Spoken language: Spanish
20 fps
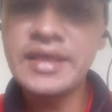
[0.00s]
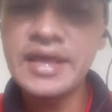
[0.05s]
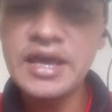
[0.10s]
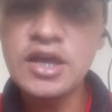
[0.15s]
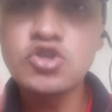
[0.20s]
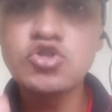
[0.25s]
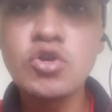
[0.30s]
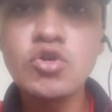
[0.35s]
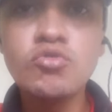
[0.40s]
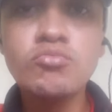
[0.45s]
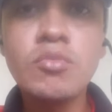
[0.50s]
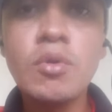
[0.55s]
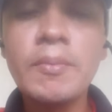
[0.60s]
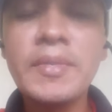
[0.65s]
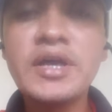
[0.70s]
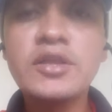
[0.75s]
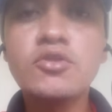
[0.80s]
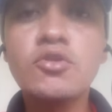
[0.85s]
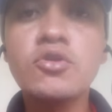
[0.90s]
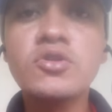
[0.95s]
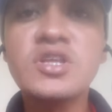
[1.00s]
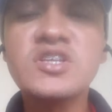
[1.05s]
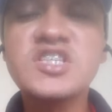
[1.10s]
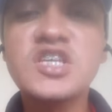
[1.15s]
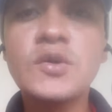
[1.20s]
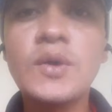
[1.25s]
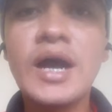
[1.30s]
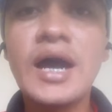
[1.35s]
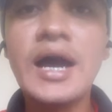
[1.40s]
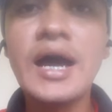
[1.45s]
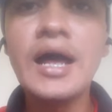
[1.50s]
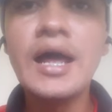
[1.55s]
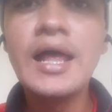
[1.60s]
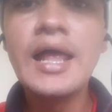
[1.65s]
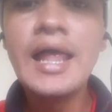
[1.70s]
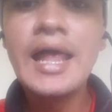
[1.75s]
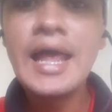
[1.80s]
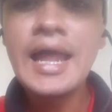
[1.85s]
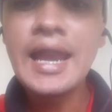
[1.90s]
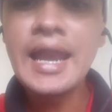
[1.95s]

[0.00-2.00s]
De hecho, en un momento donde se baja